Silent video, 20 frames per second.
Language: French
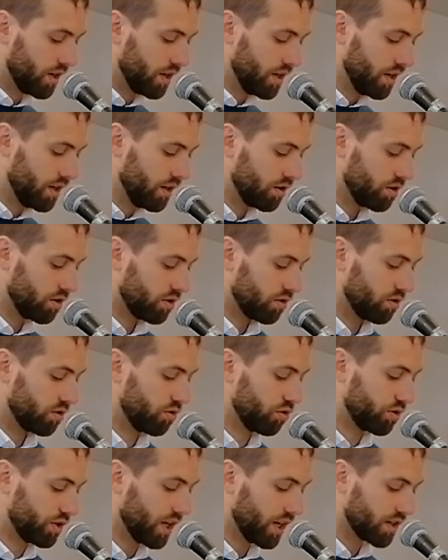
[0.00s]
Et
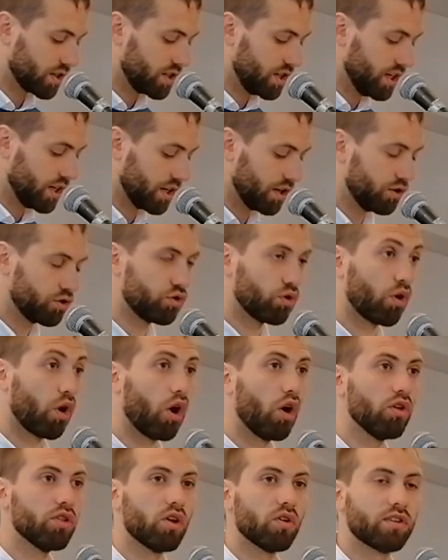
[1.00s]
le texte dit qu'il se
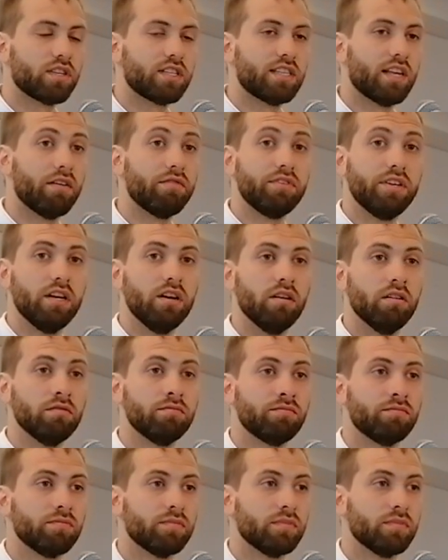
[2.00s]
rend dans sa ville.